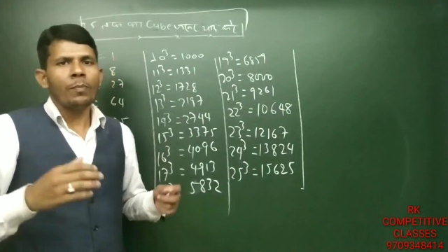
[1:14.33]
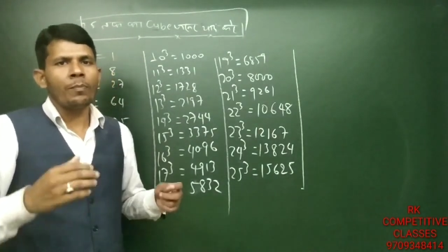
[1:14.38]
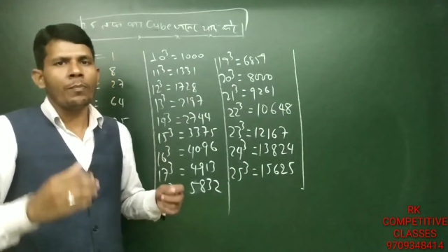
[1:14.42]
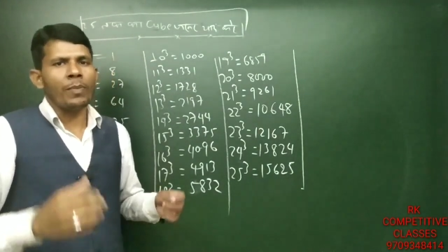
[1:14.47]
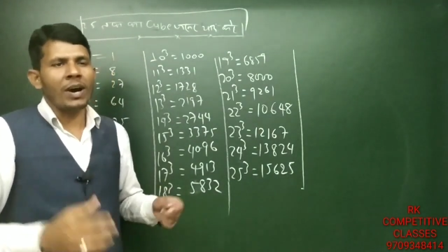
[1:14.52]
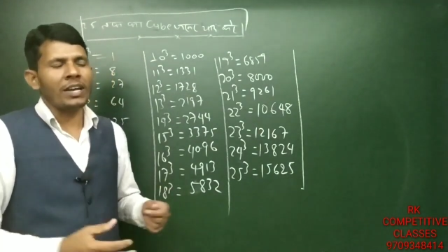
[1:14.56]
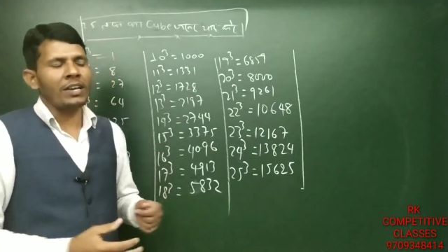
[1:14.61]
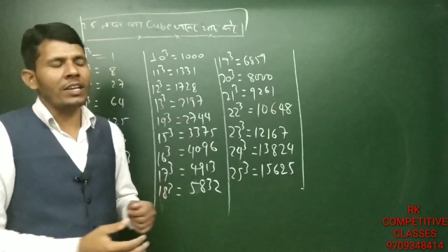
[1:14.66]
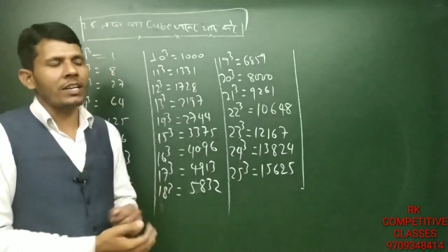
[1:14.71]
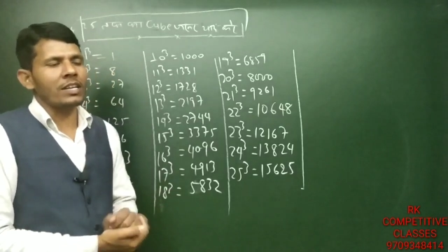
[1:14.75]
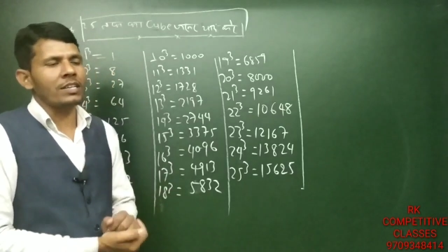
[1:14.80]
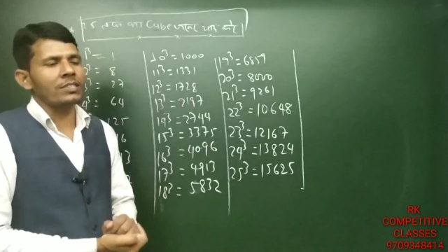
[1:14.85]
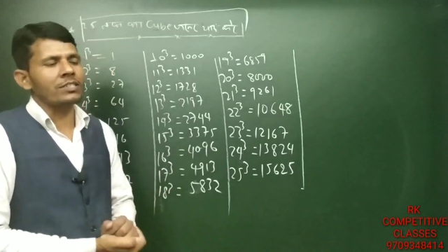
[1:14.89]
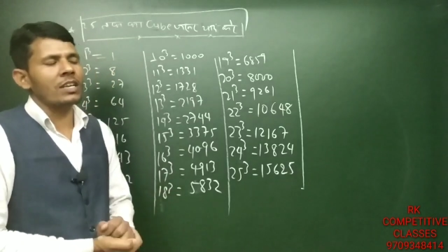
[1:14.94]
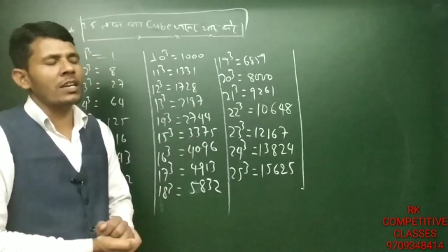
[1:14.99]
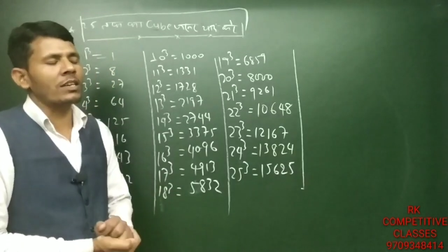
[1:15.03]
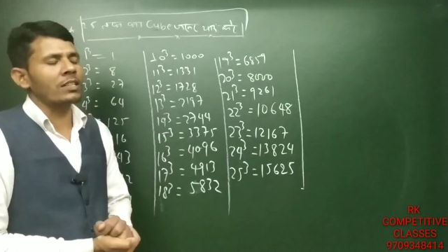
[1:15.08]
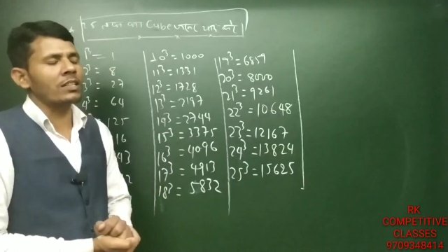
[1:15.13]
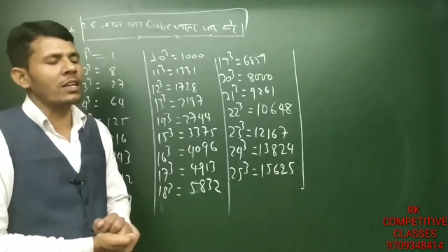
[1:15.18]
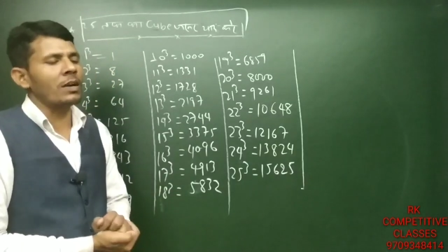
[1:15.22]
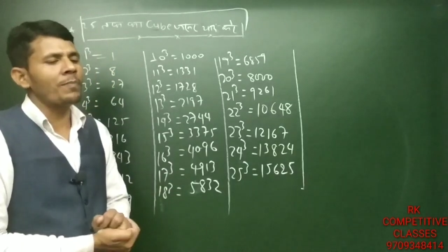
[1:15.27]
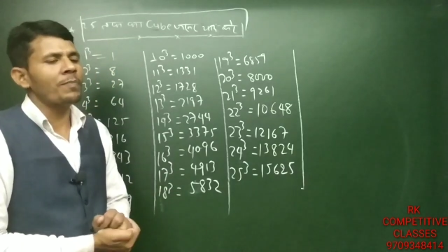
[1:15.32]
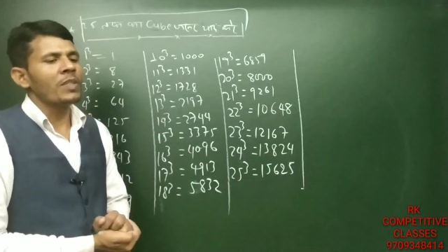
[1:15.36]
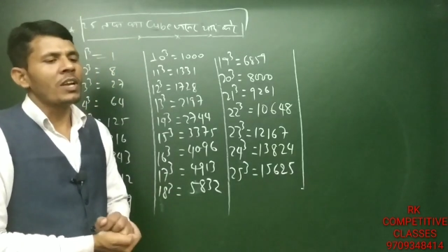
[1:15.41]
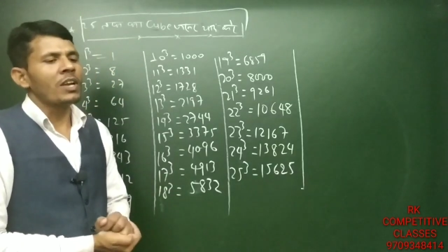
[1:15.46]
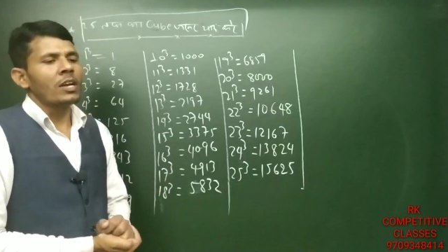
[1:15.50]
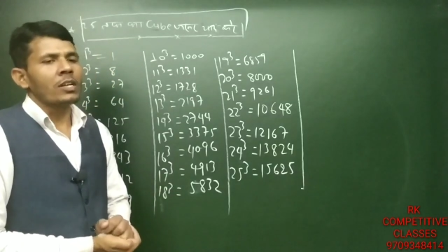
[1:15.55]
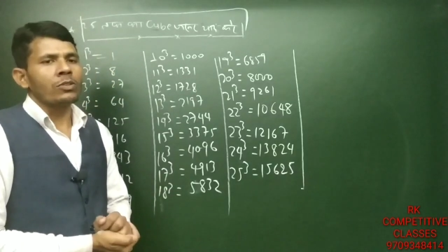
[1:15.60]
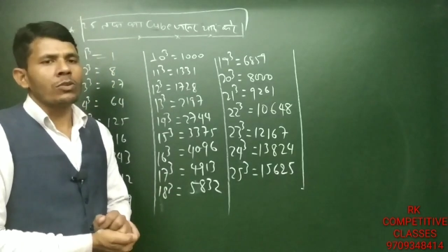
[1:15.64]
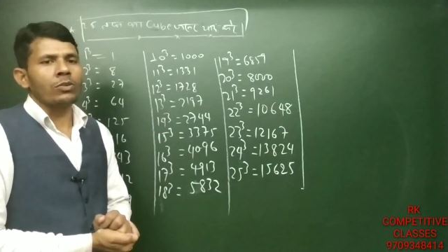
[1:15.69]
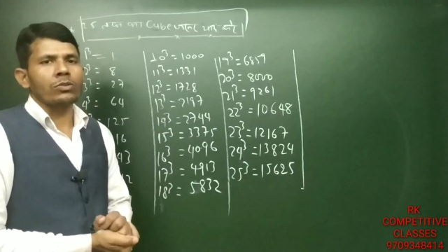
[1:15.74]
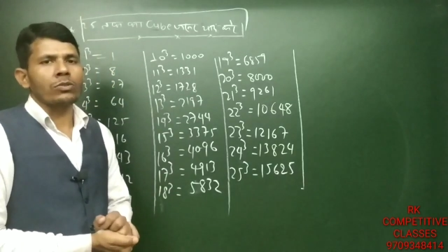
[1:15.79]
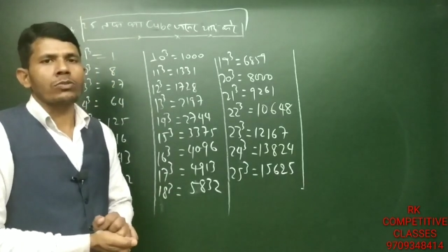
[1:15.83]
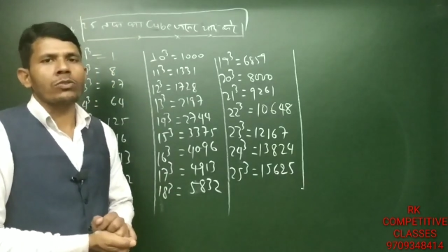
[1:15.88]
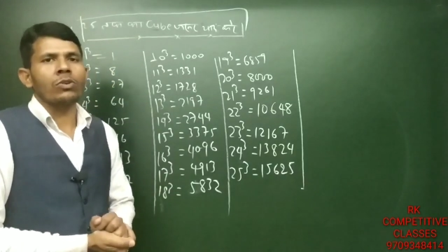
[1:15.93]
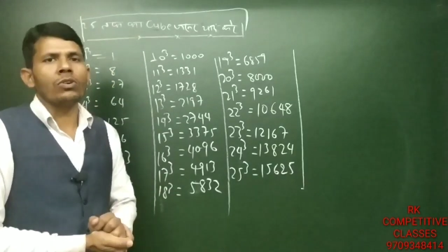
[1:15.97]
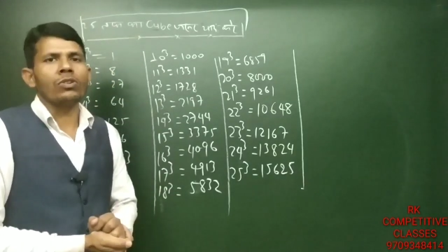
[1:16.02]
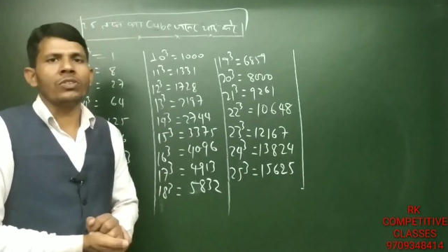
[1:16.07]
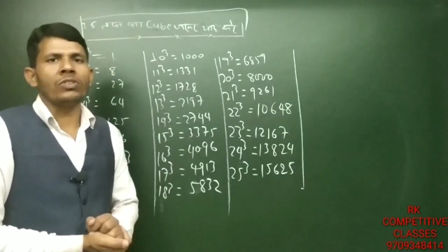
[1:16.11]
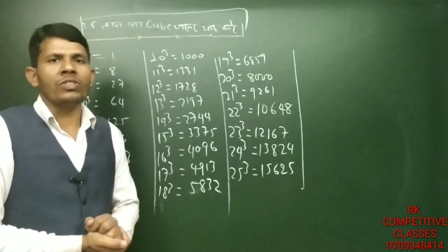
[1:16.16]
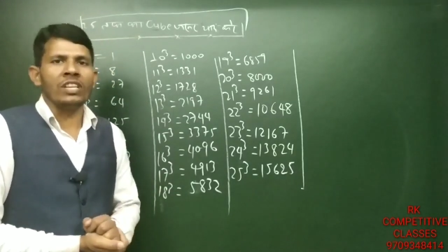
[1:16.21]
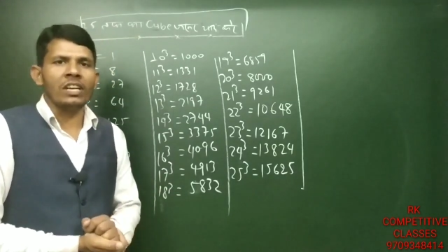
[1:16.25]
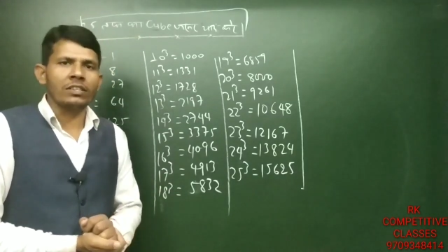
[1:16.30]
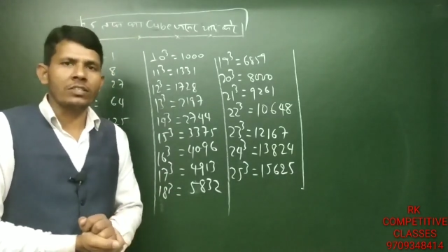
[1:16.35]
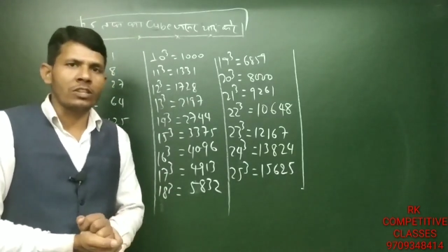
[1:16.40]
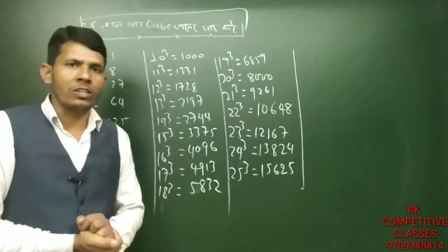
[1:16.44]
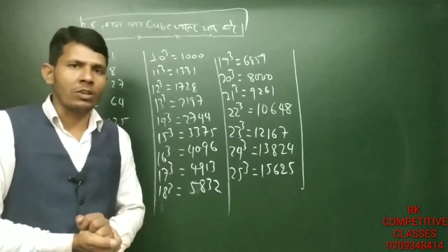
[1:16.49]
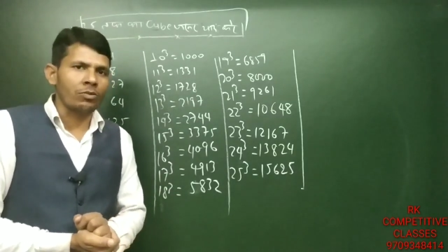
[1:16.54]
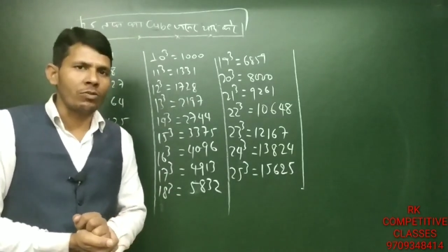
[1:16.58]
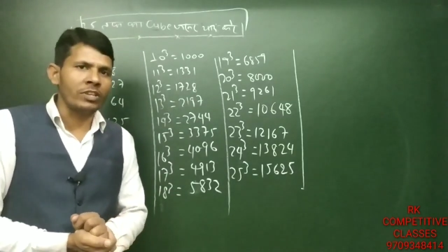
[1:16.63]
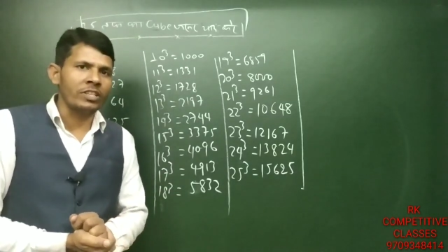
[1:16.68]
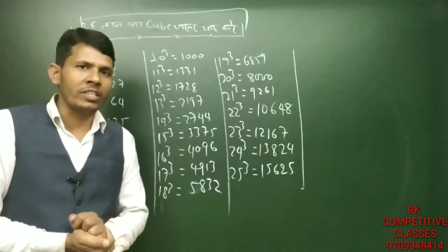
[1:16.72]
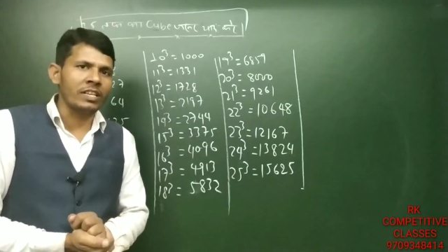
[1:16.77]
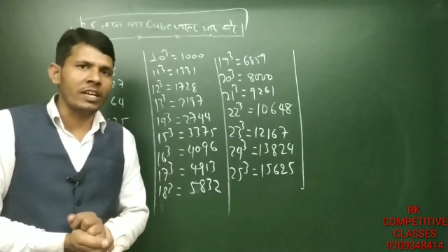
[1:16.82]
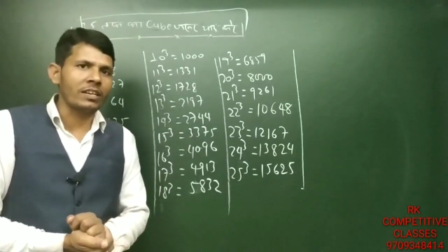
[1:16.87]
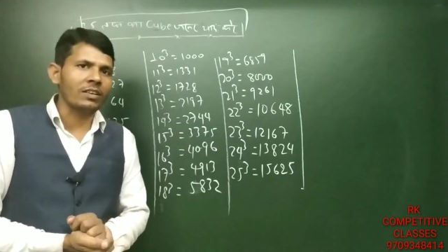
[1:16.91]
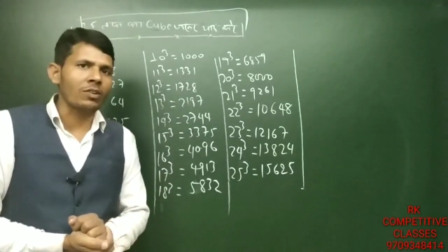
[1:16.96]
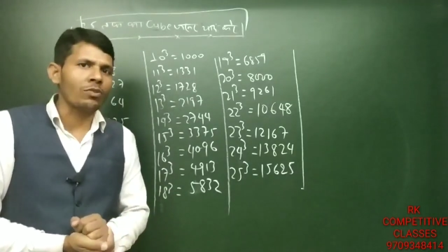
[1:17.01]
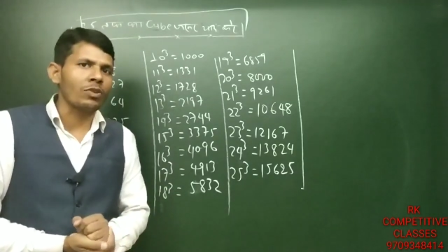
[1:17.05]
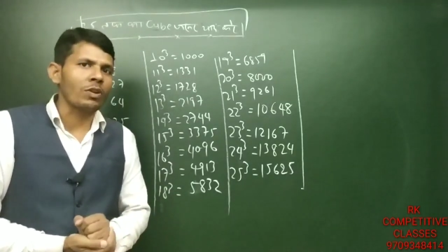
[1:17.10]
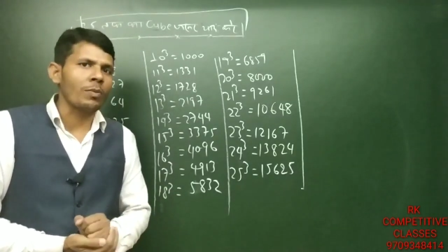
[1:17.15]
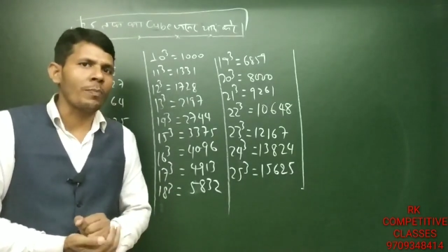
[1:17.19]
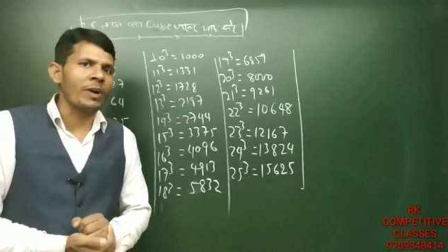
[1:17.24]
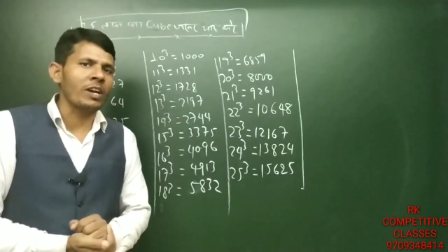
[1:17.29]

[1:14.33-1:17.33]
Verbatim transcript: बारीकी से एकदम तो उसको देख जरूर लीजिए क्योंकि